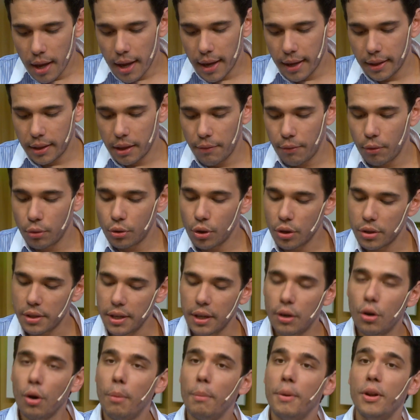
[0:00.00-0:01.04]
este, frutos
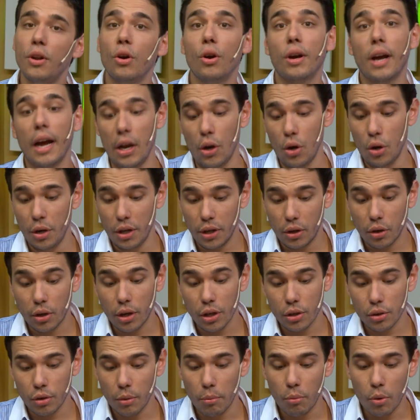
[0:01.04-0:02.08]
secos menos calóricos,
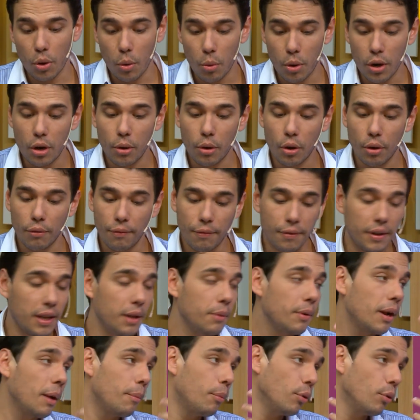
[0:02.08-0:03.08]
que son muy buenos con fibra,